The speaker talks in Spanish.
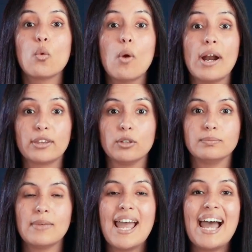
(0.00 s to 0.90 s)
Cuarto,
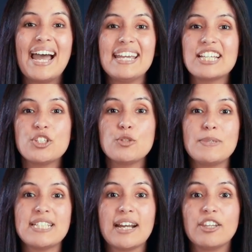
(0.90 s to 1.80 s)
hay que
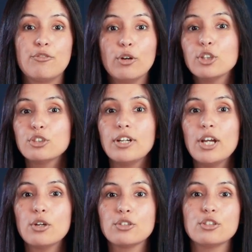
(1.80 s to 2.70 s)
sospechar de fondos o
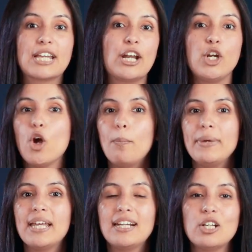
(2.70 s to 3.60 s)
negocios que no
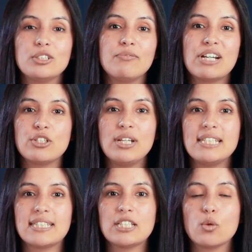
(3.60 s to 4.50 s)
pidan a los
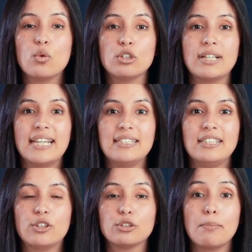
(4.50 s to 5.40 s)
inversionistas unos
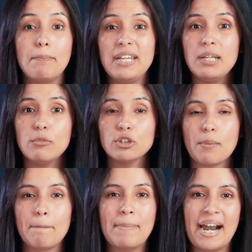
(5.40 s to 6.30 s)
requisitos mínimos
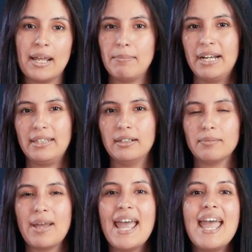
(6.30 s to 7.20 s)
para invertir.
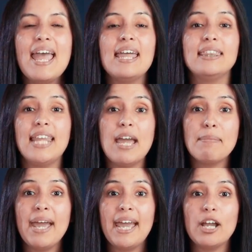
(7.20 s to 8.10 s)

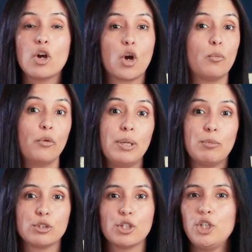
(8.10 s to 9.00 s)
DMG, como
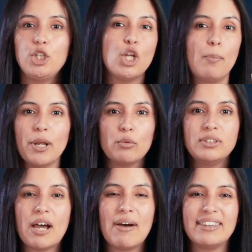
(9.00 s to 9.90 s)
vimos, no
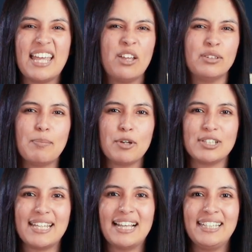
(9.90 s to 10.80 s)
preguntaba de dónde
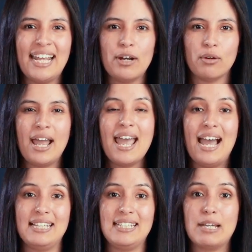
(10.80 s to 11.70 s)
procedía el dinero,
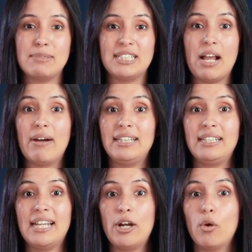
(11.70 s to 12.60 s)
así que mezclaba
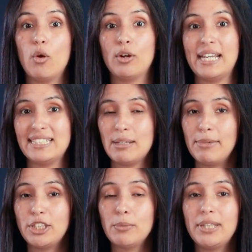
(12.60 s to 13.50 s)
dinero
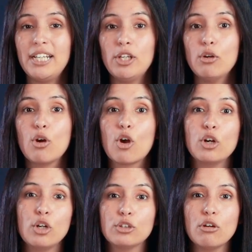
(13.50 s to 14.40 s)
honestamente obtenido
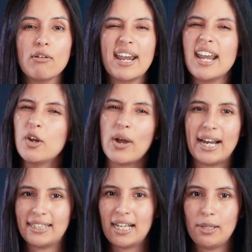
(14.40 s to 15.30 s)
con otro que no era tan